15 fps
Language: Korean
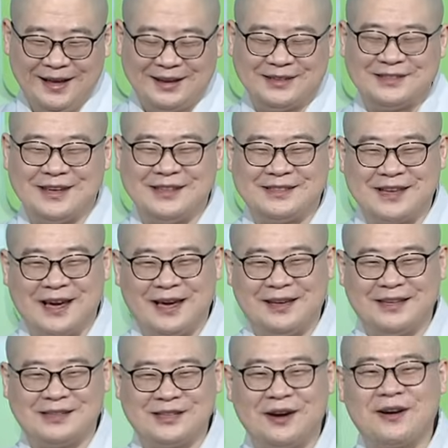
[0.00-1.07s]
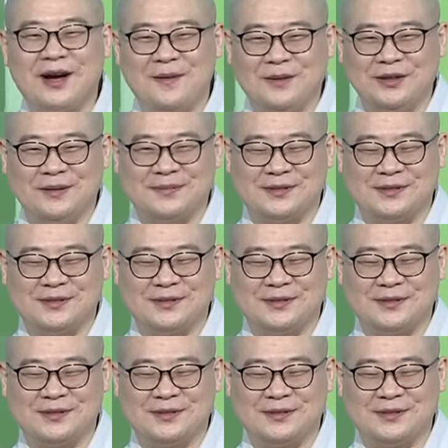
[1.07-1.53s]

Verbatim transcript: 그래서 이제 이 석가모니